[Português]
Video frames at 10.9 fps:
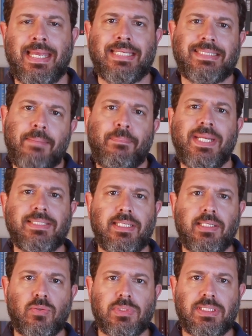Se a imprensa
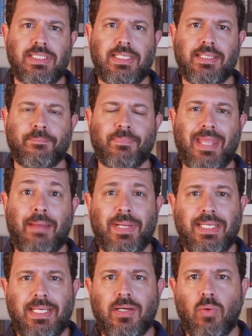denuncia, a
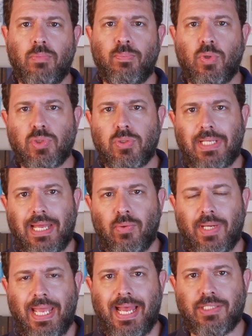maneira como Bolsonaro
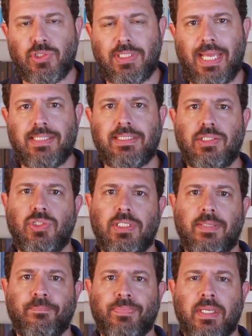reage é
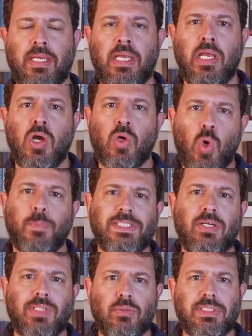insistir.
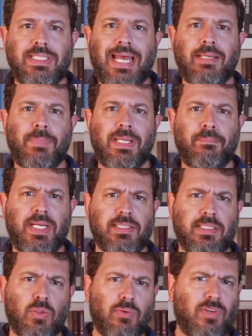Corrupção denunciada pela
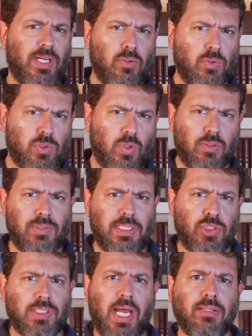imprensa no governo dos outros é
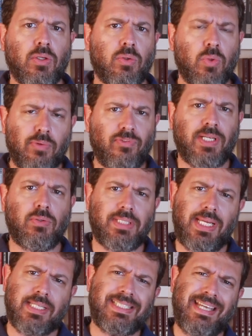escândalo. No governo
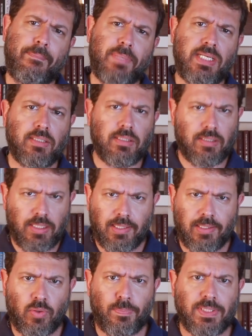dele é sempre
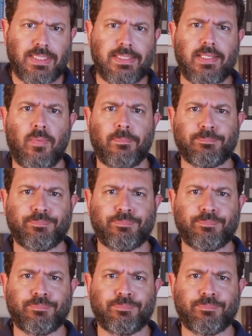intriga da oposição.